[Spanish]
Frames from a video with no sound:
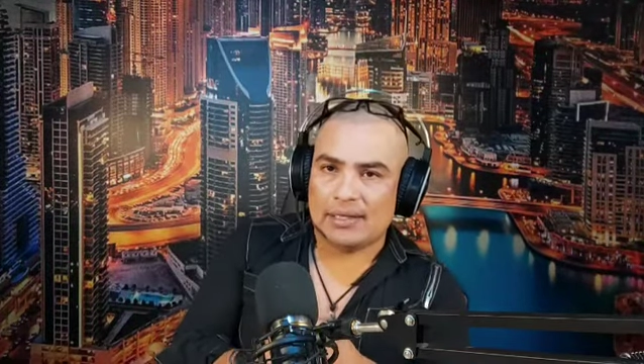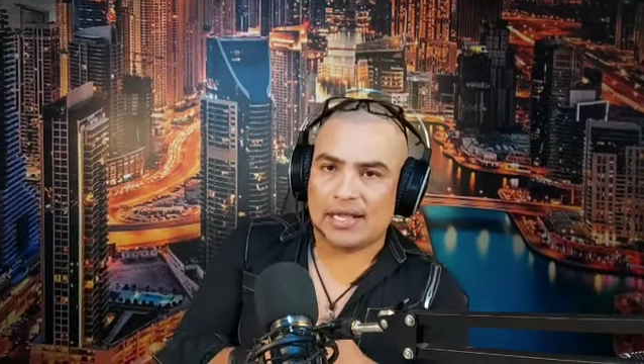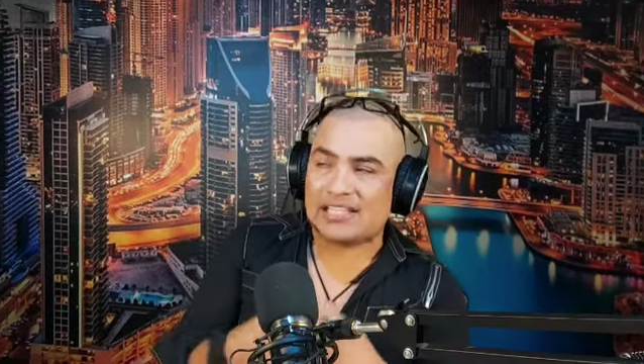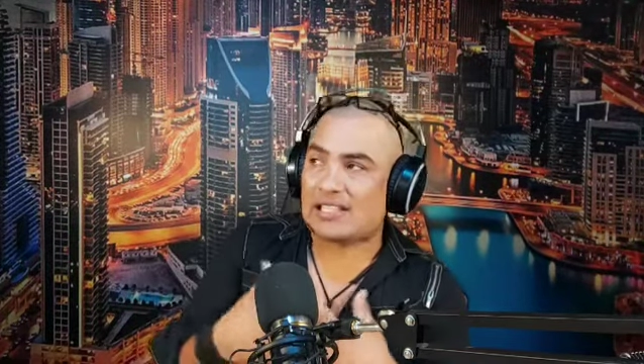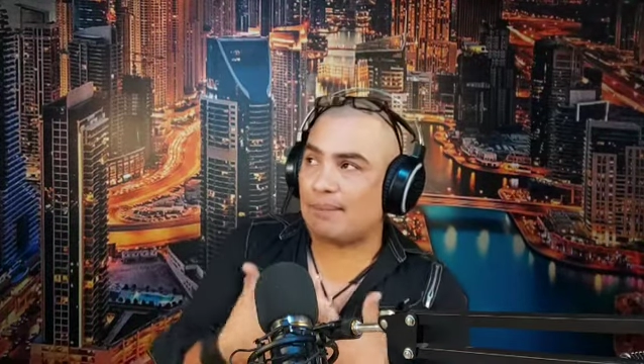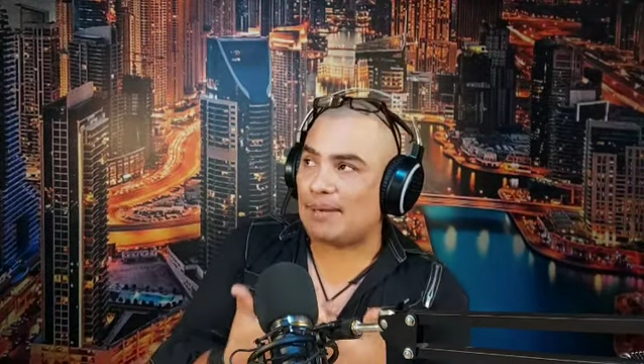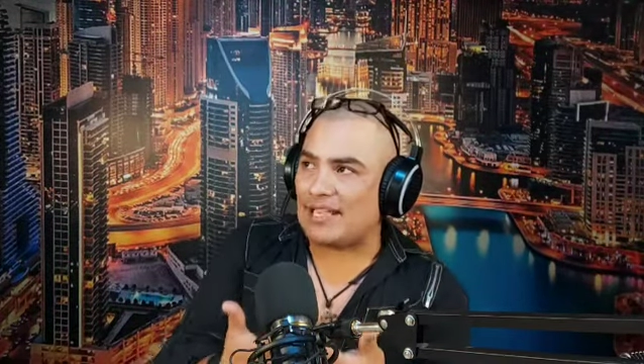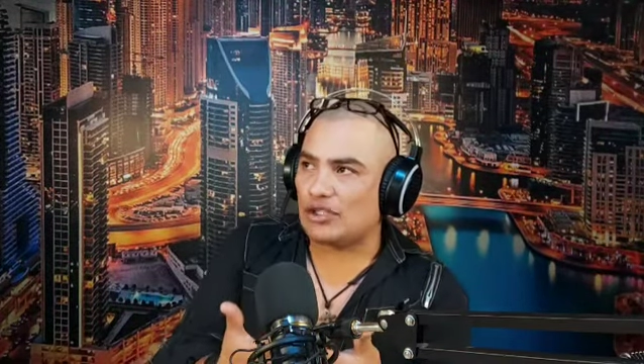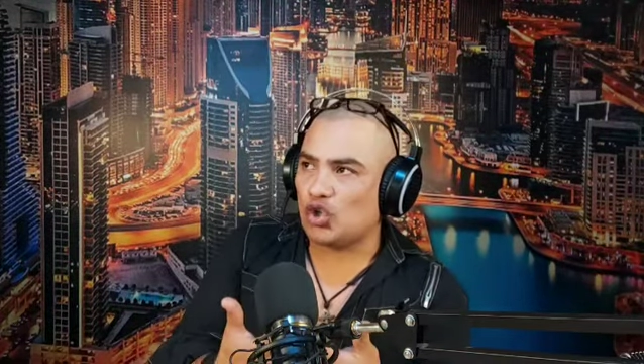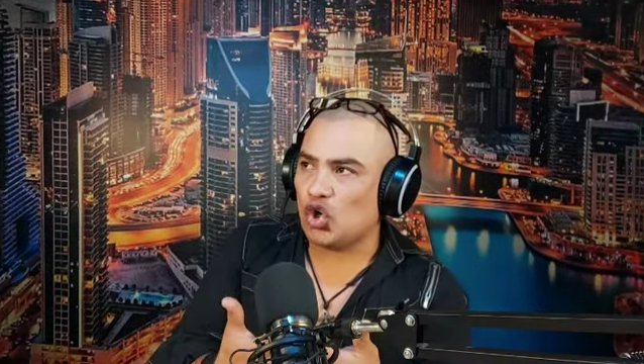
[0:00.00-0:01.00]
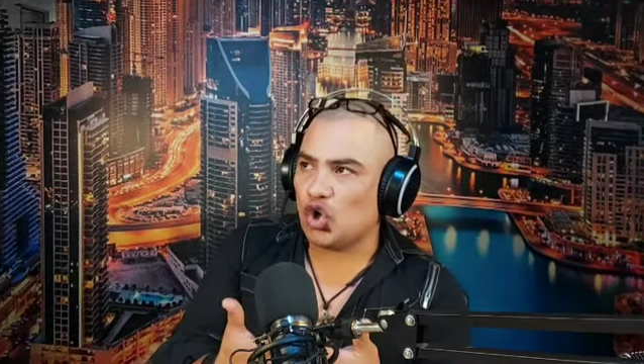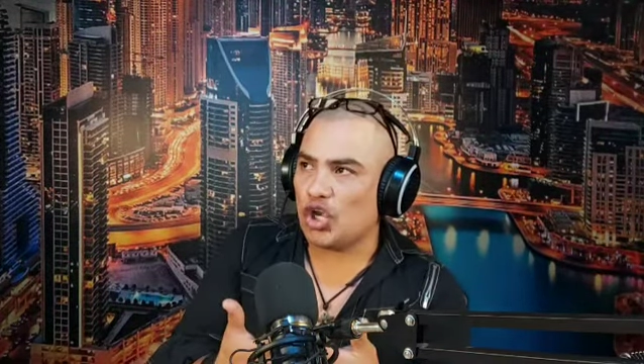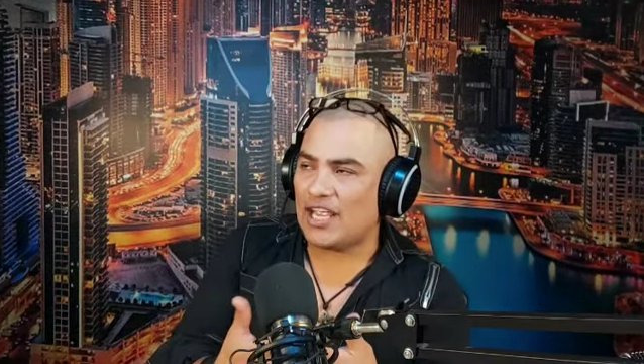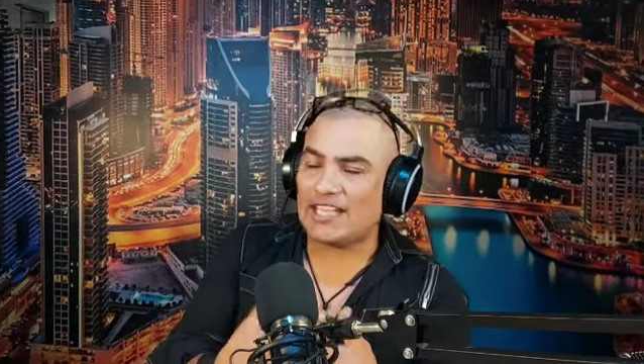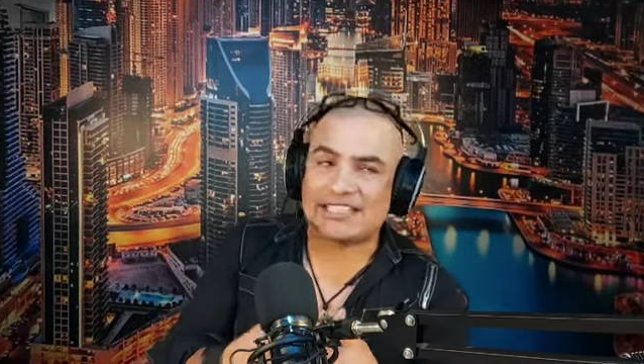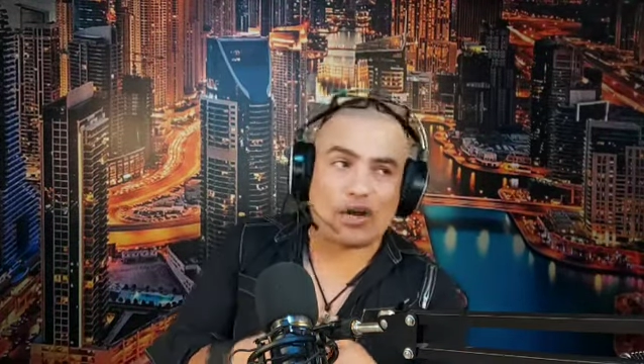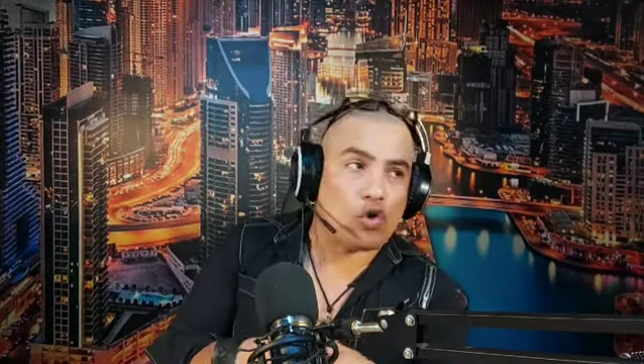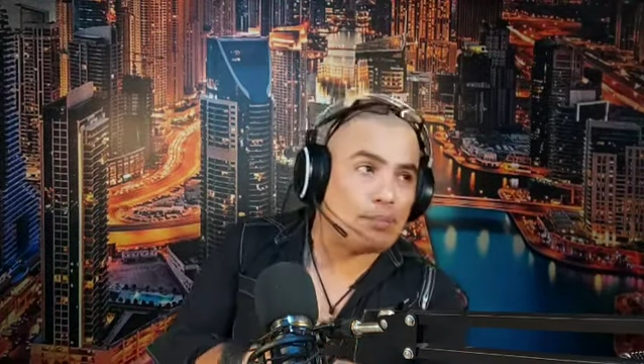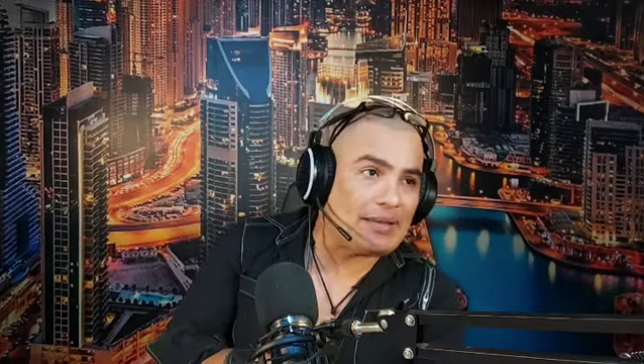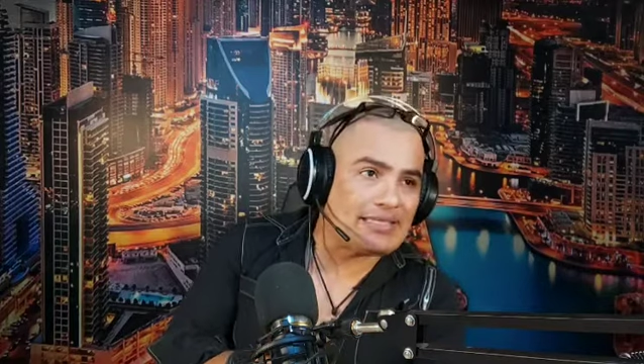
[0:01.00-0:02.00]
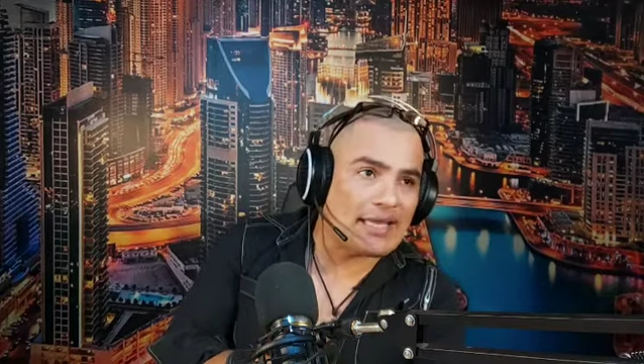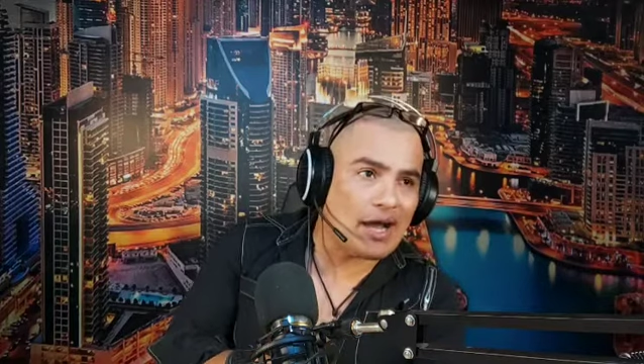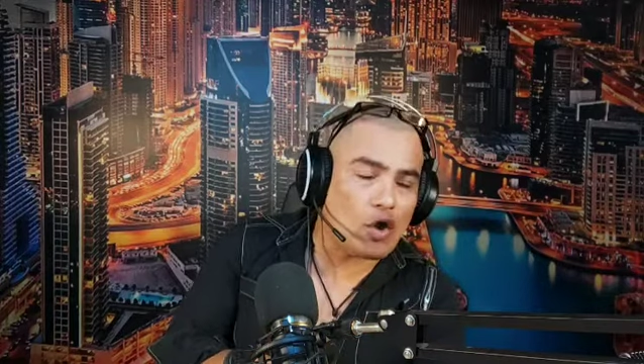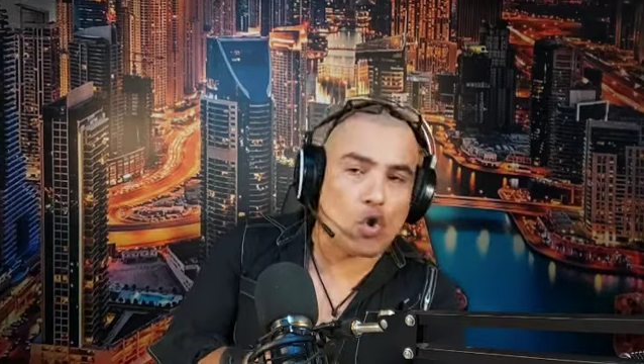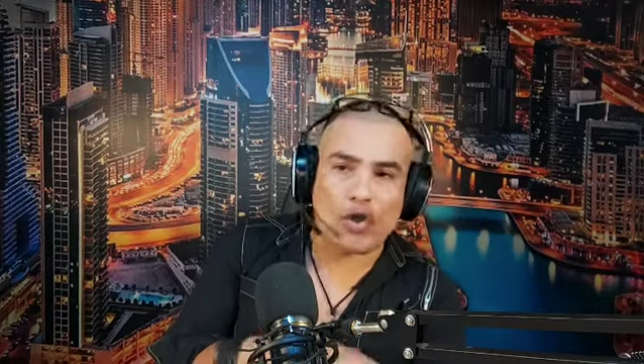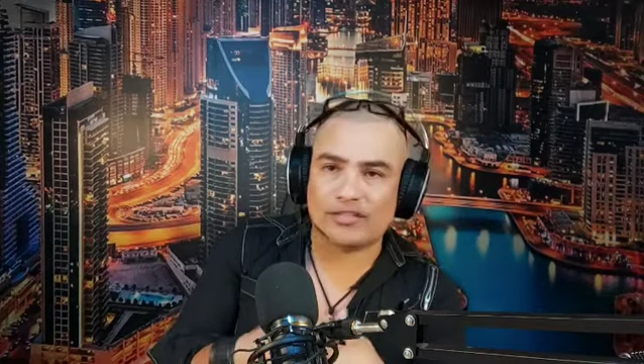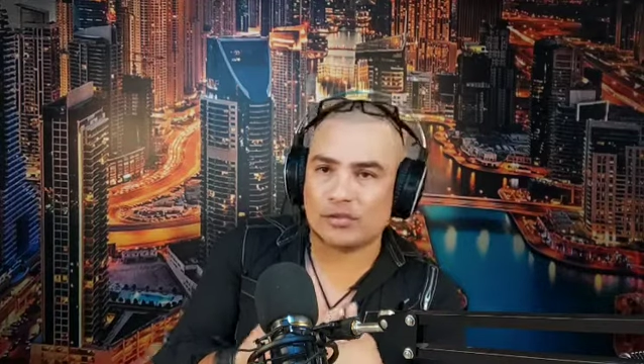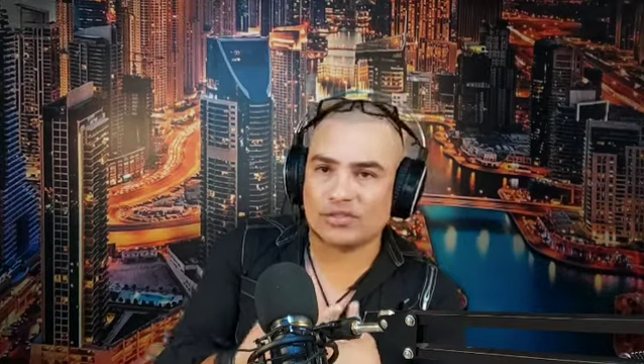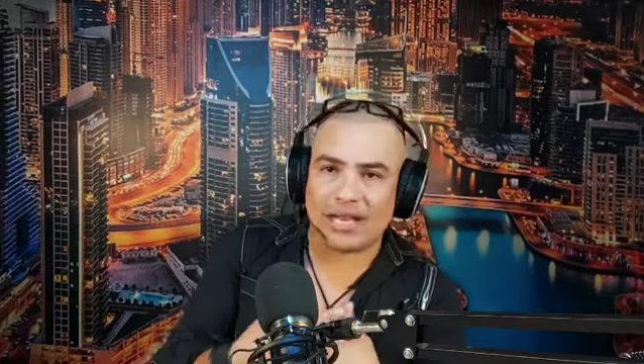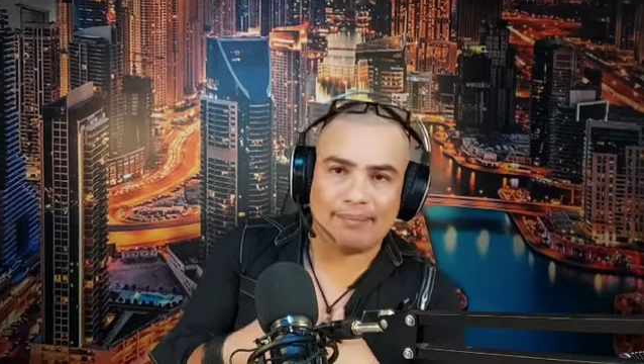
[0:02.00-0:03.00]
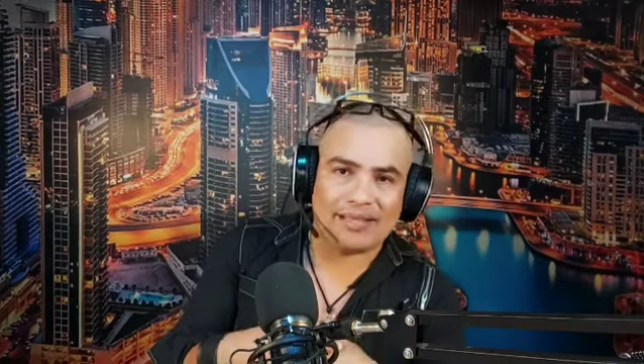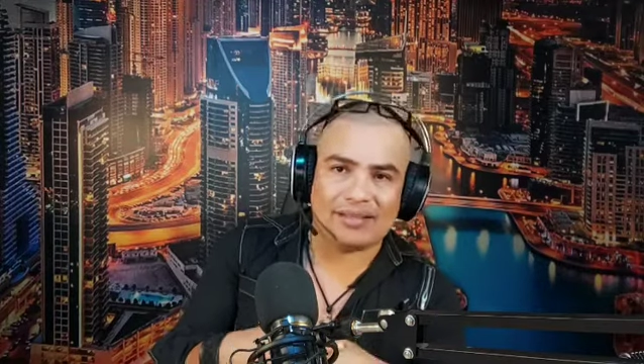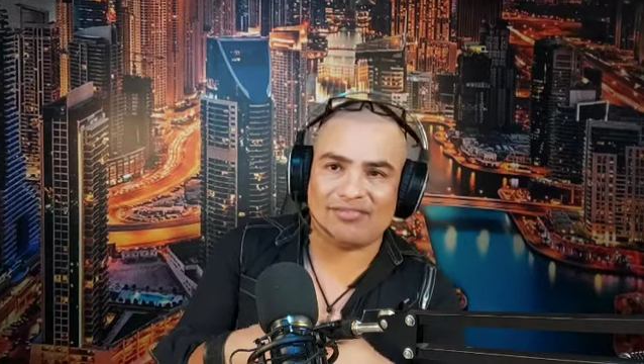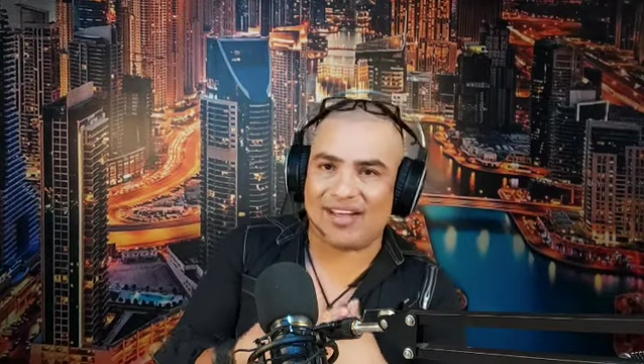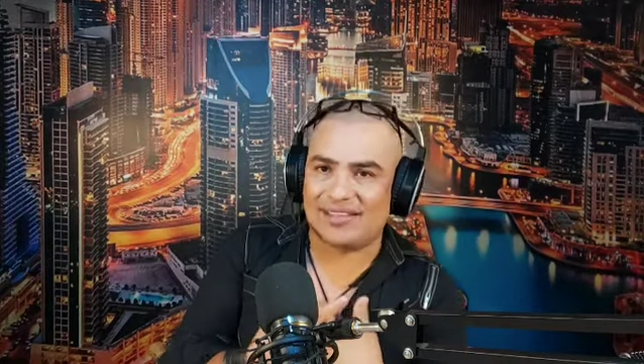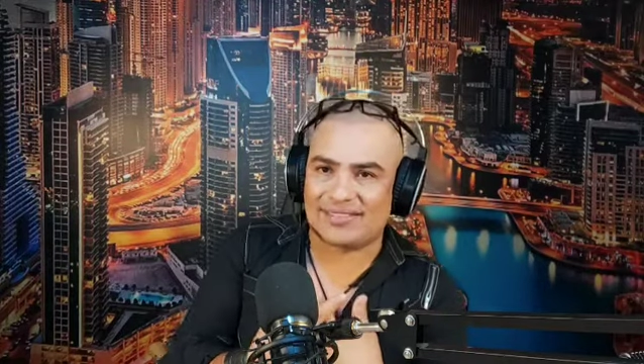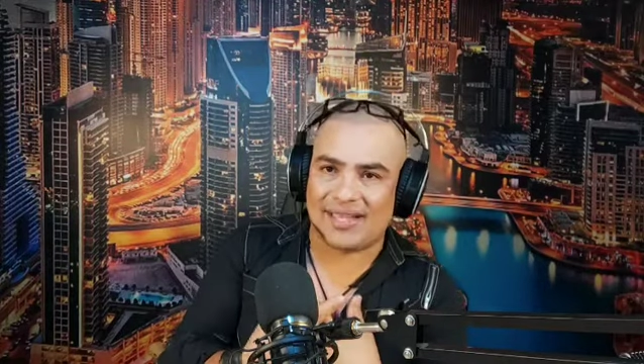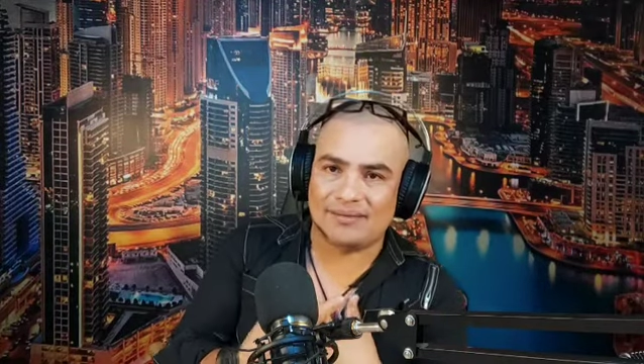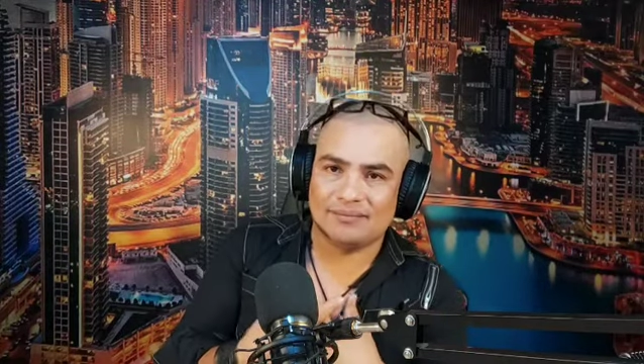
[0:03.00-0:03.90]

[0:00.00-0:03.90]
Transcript: este pleito, esta golpiza o es totalmente falsa?